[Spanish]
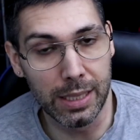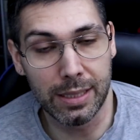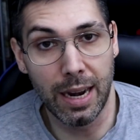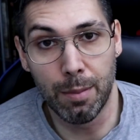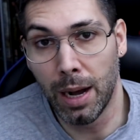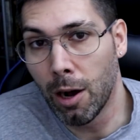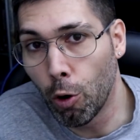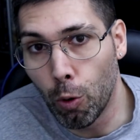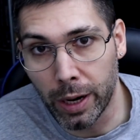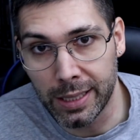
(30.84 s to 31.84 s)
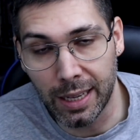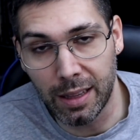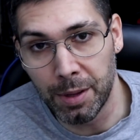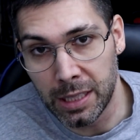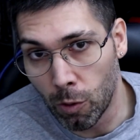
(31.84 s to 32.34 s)
Pues en el manga ocurre
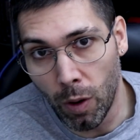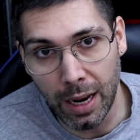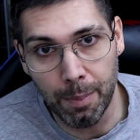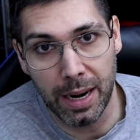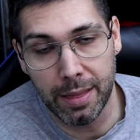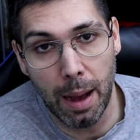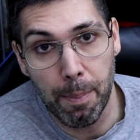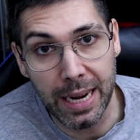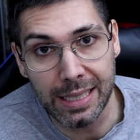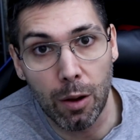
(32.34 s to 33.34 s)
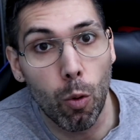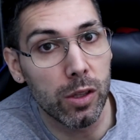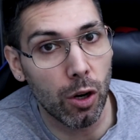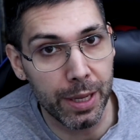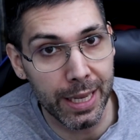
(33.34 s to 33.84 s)
exactamente igual, aparece apenas en
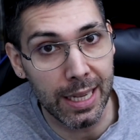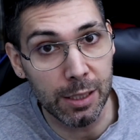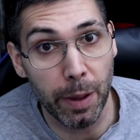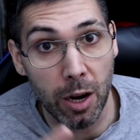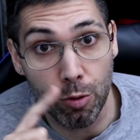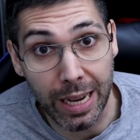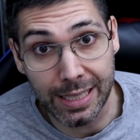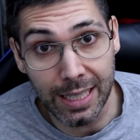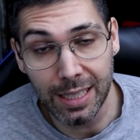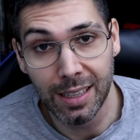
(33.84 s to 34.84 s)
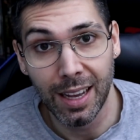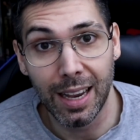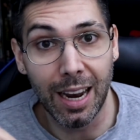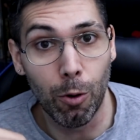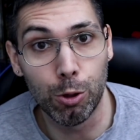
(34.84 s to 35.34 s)
cuatro viñetas, pero aún así,
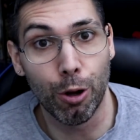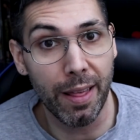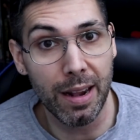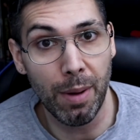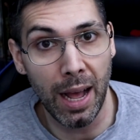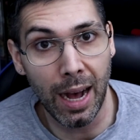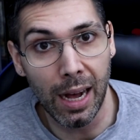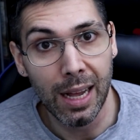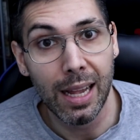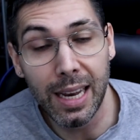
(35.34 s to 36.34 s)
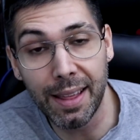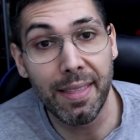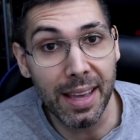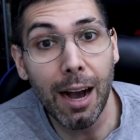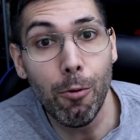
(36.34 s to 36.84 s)
la autora del manga le
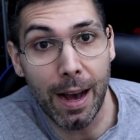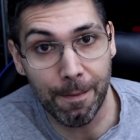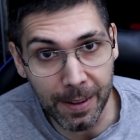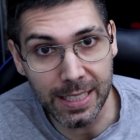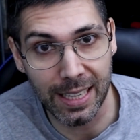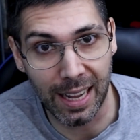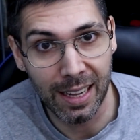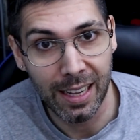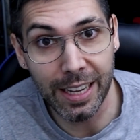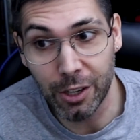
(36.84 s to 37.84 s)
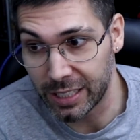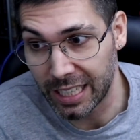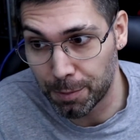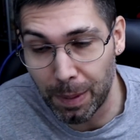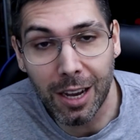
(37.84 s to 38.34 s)
dedica una ficha y
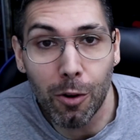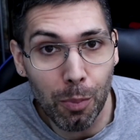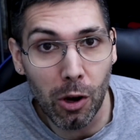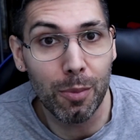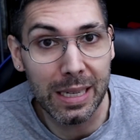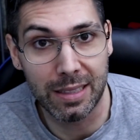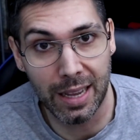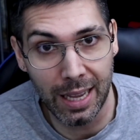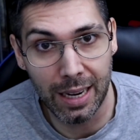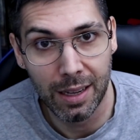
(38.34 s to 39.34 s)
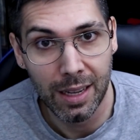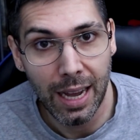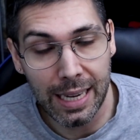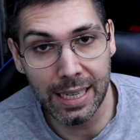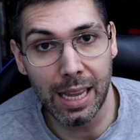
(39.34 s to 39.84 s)
nos explica un poco más de él.
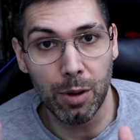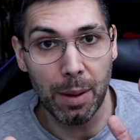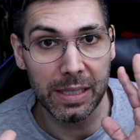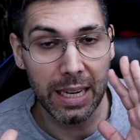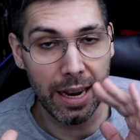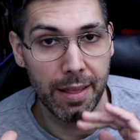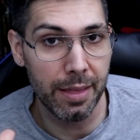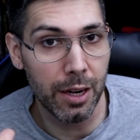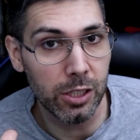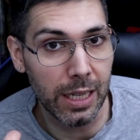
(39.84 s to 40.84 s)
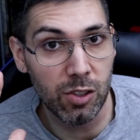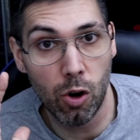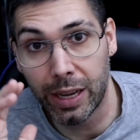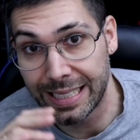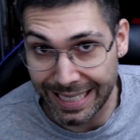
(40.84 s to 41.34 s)
Así que voy a pasar a deciros qué es
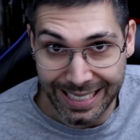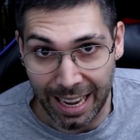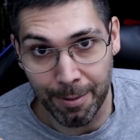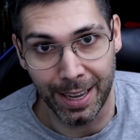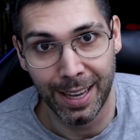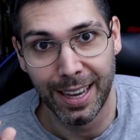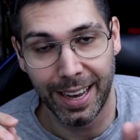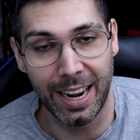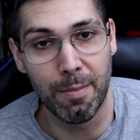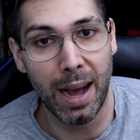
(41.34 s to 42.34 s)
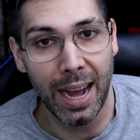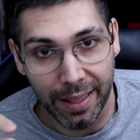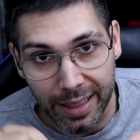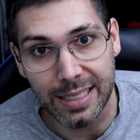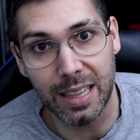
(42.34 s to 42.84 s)
lo que se sabe en el
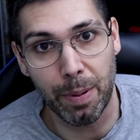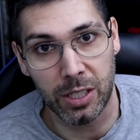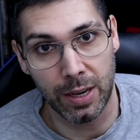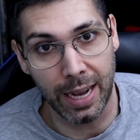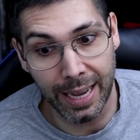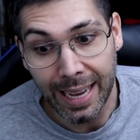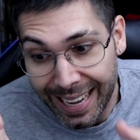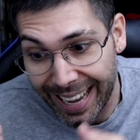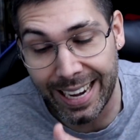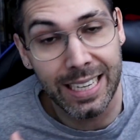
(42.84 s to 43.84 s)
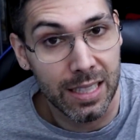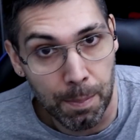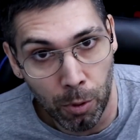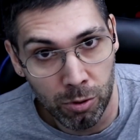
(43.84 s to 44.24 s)
manga de este personaje en este